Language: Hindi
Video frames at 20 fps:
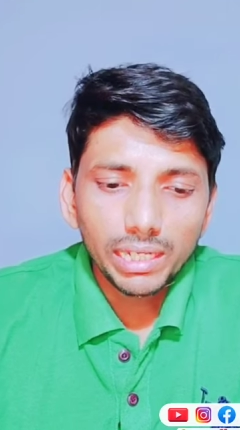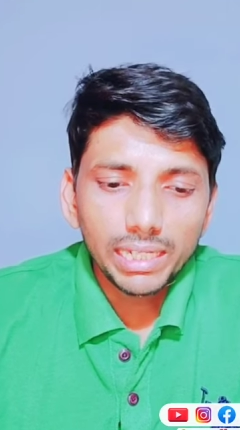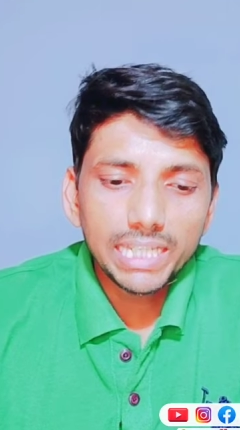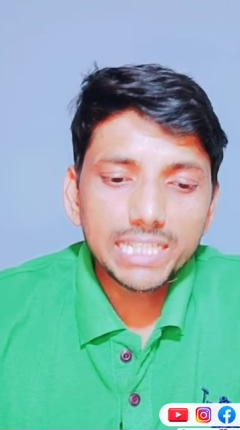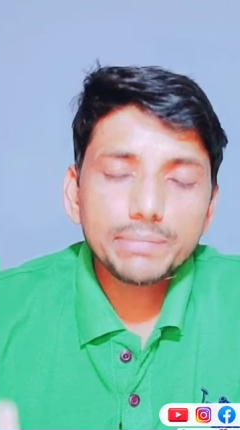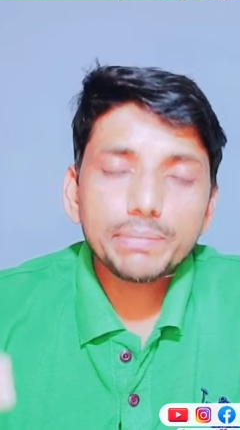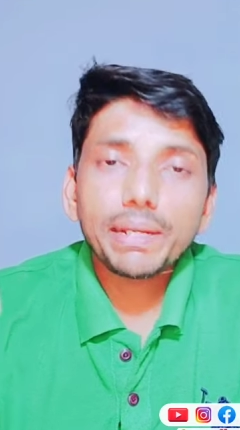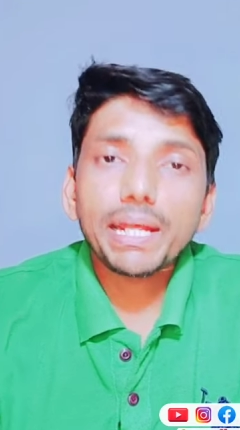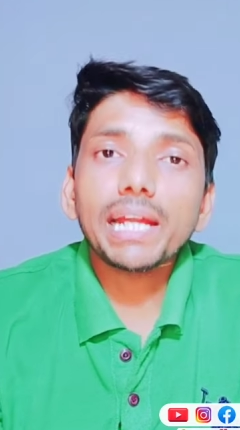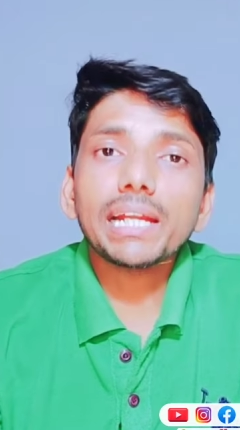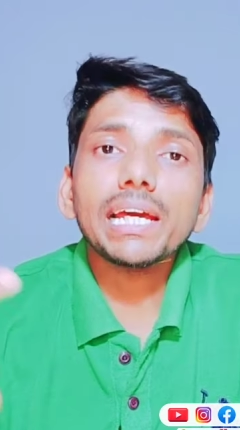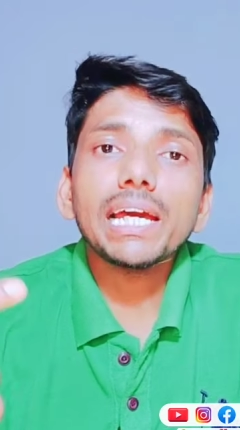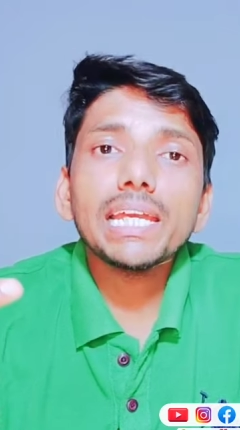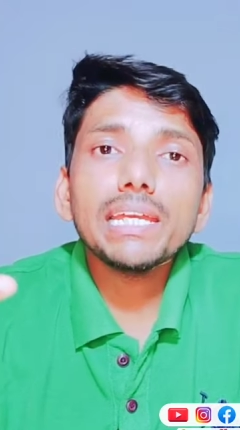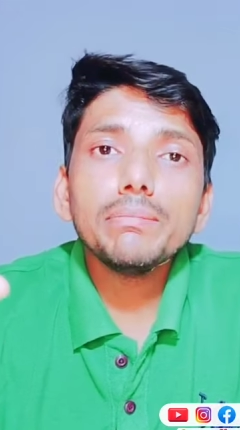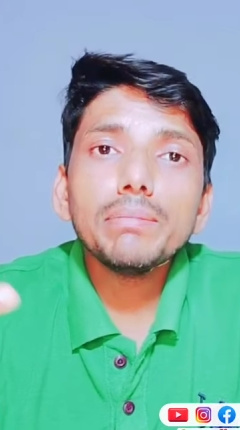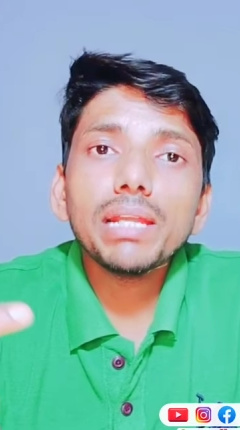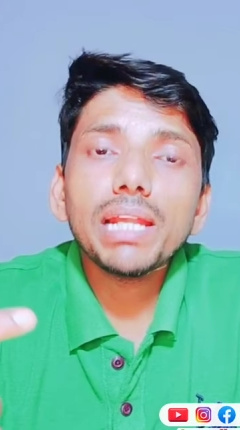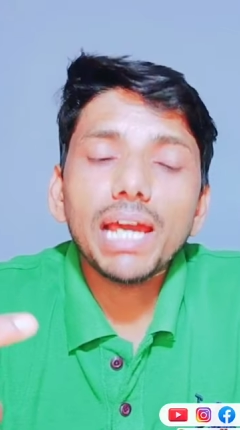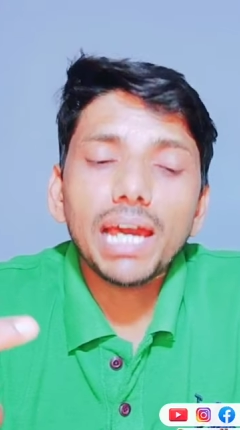इस प्रकार का
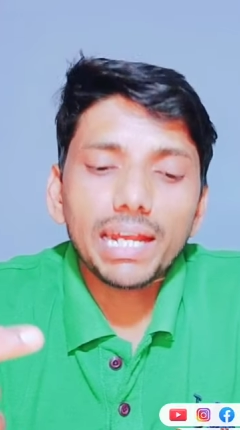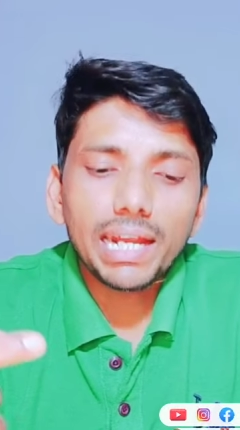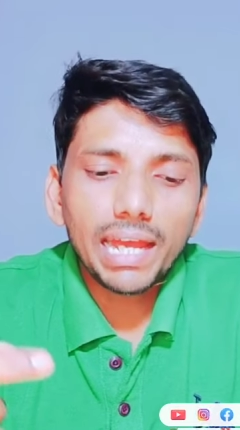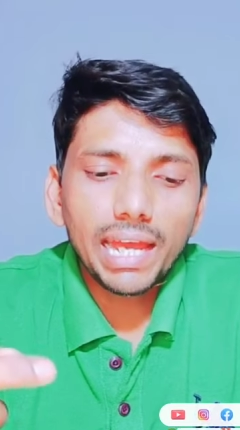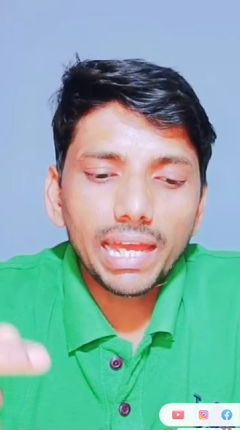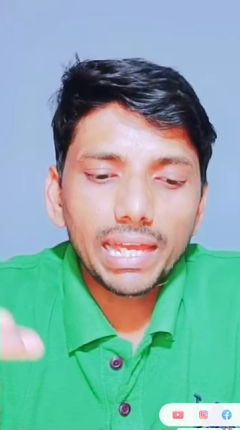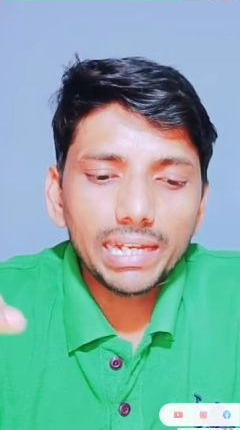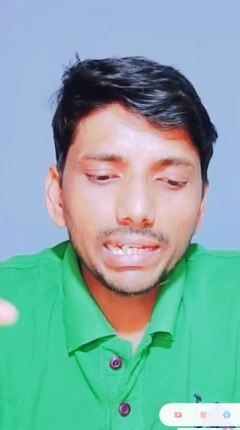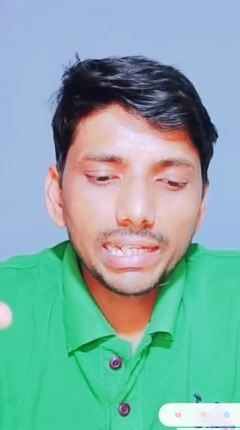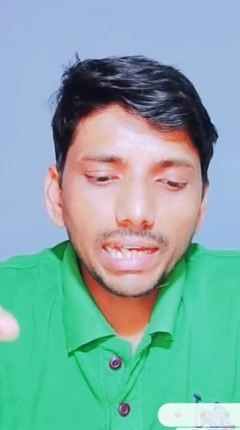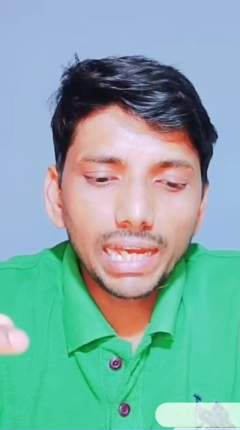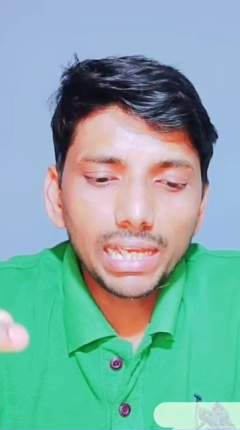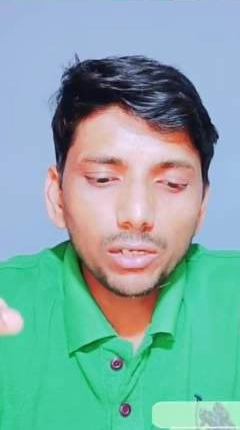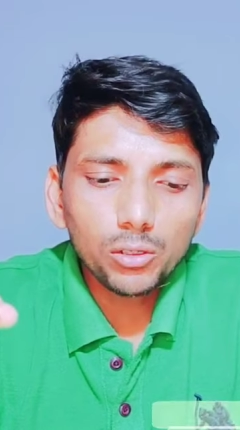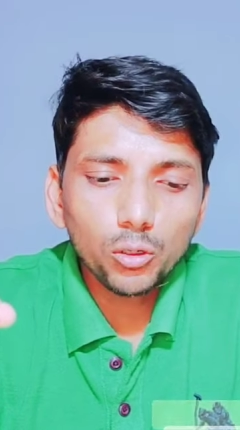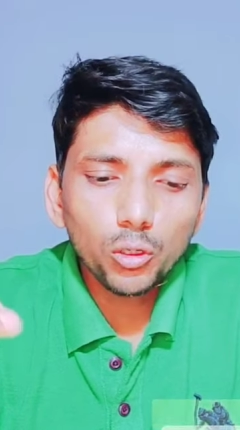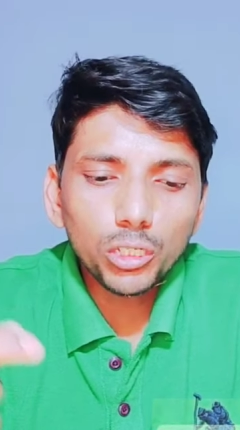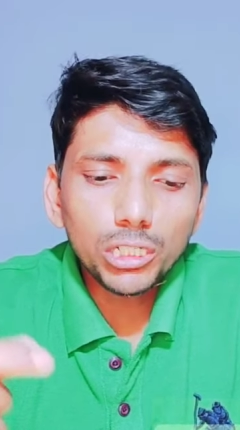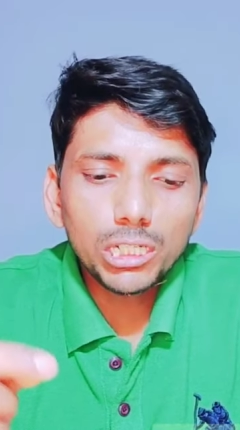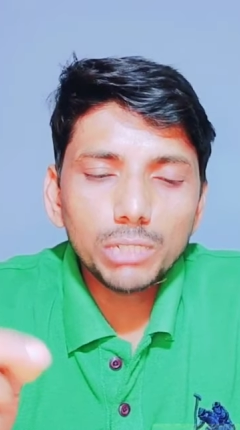ईमेल आ रहा है लिखा है
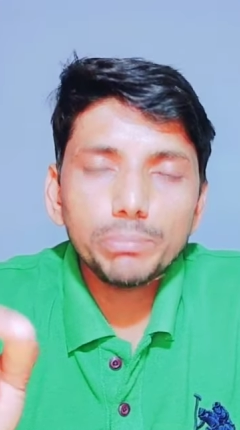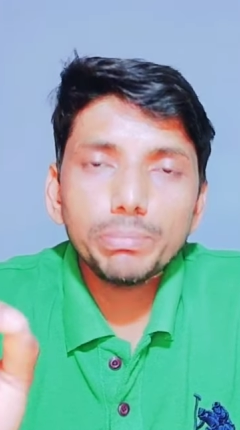ओ